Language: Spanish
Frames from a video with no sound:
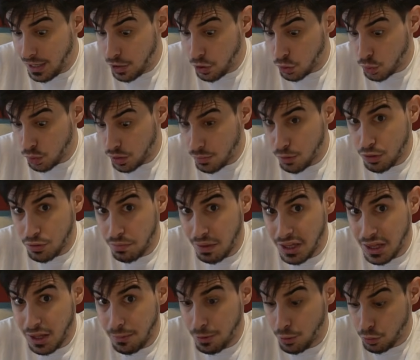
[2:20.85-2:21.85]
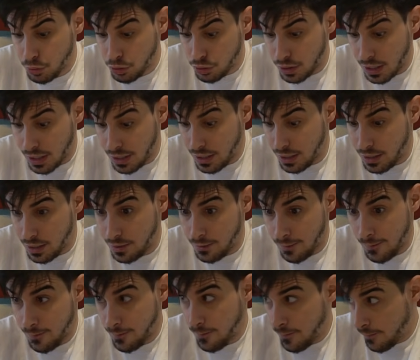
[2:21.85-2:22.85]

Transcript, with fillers: ¿En los últimos 20 minutos? Eh,